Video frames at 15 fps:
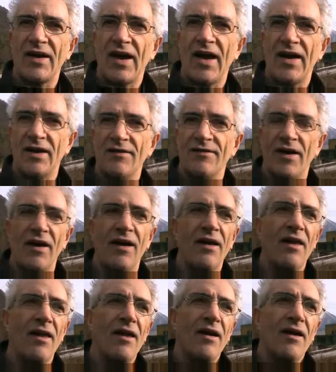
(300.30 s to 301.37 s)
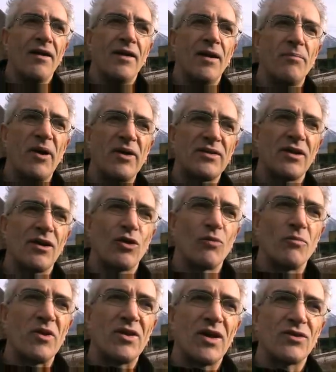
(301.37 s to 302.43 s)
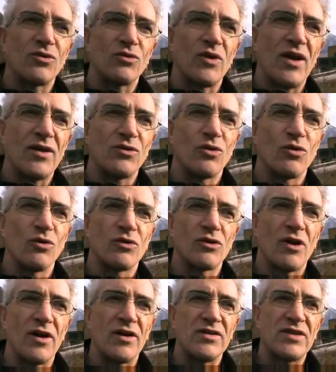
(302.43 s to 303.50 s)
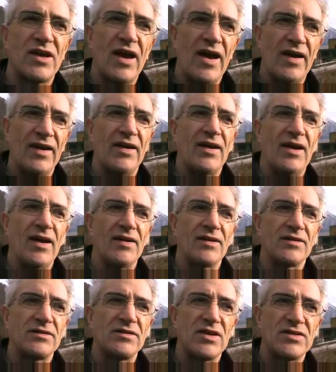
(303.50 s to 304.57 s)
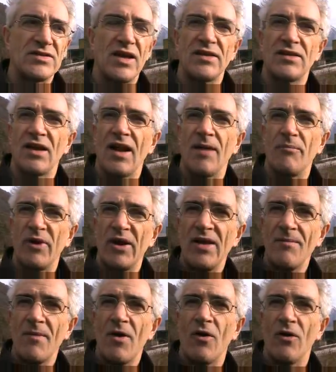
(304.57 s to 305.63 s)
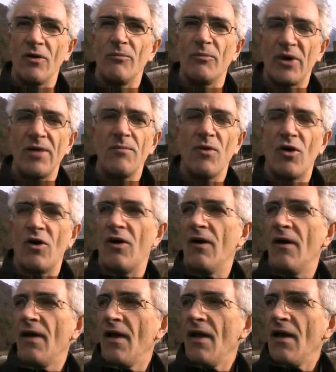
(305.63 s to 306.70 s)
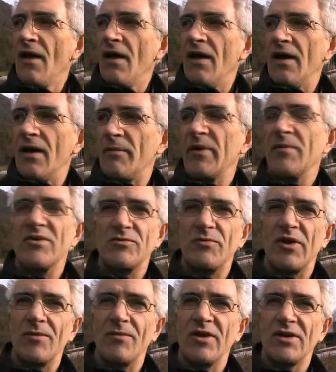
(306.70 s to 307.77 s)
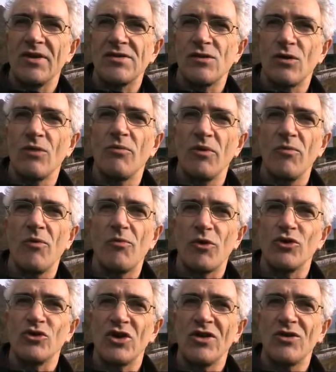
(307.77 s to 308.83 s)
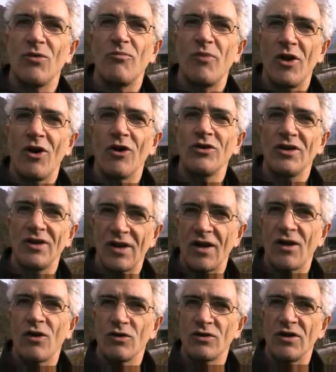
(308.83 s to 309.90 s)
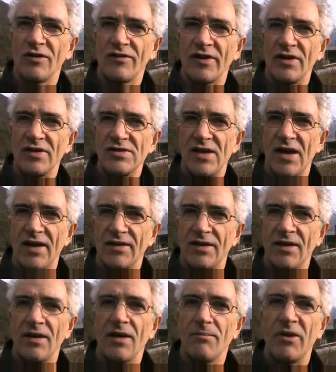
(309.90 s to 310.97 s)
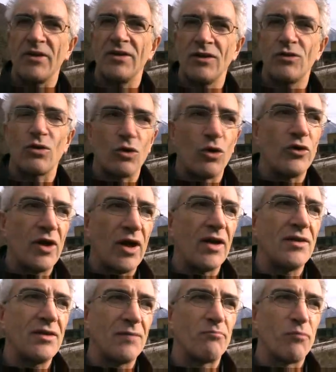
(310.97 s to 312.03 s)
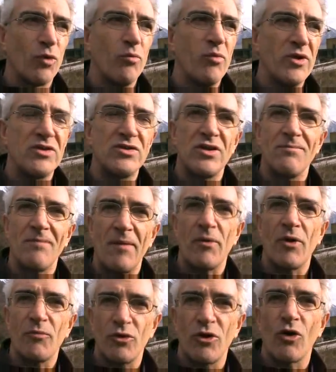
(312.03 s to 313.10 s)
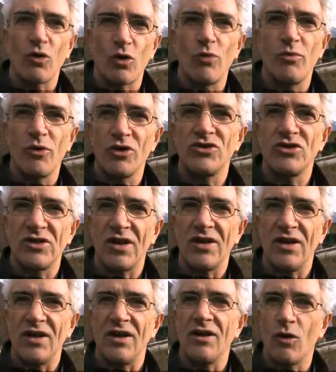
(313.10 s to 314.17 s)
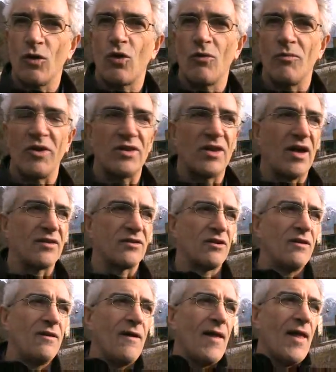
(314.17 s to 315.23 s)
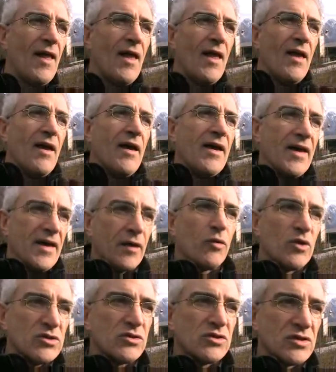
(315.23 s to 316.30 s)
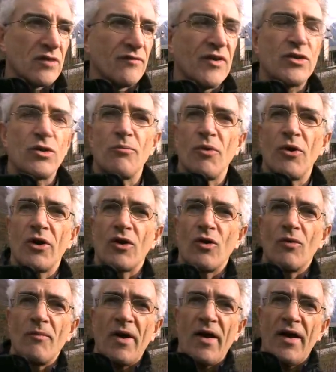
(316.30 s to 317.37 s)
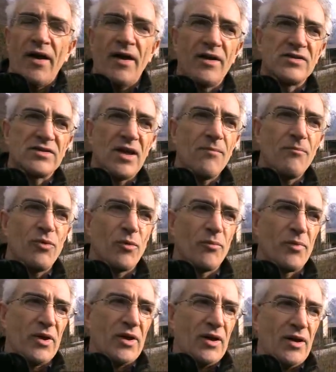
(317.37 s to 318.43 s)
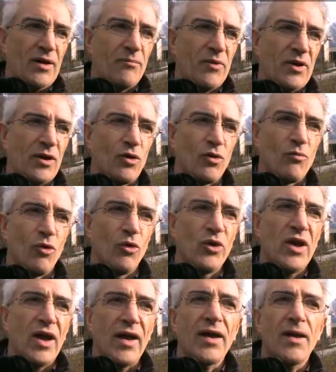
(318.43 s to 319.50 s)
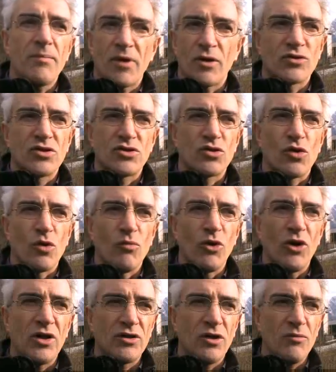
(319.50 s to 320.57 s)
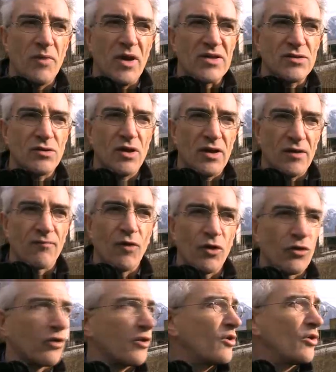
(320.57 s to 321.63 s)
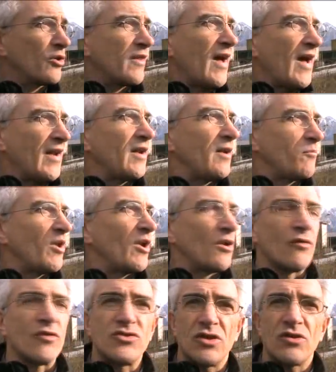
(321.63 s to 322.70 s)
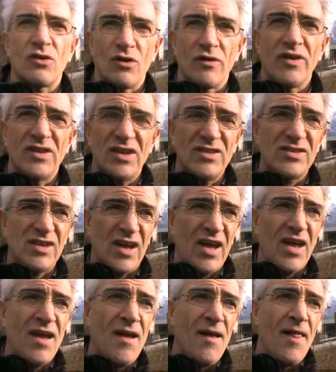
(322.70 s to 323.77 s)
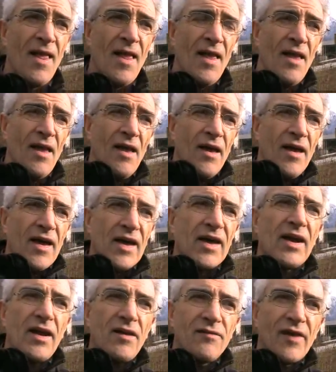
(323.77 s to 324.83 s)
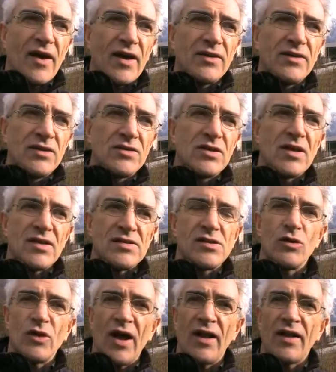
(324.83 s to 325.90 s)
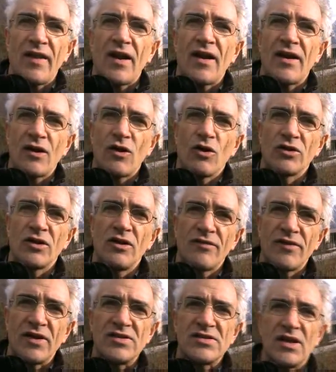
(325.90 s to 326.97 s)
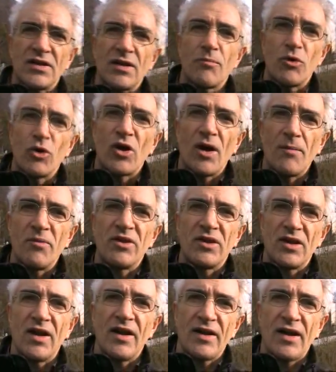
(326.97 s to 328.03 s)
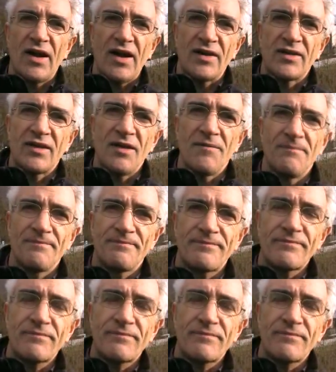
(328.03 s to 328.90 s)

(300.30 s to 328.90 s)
Caneva da parte del comitato nato contro la discarica, c'è stata la, primo, primo, la prima, sperimentazione, il primo progetto pilota di raccolta differenziata che è partito non da enti pubblici ma proprio da un gruppo di cittadini, da un comitato e questo è servito poi come esempio per, per, i comuni, anche per lo stesso comune di Tormezzo che voglio ricordare nel 1996 era ai vertici nazionali nella raccolta differenziata pro capite della carta. Ecco,